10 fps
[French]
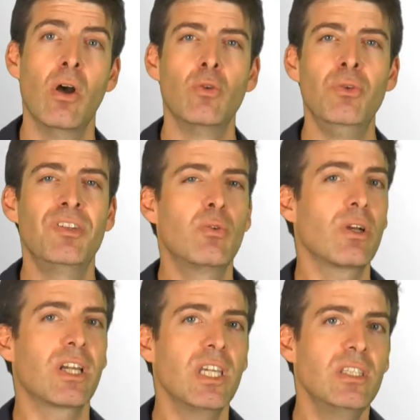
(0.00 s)
de
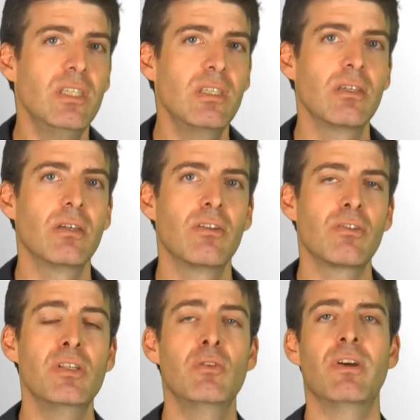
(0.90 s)
discours critiques
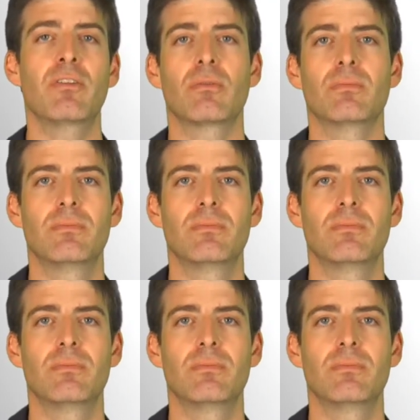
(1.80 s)
sur l'innovation.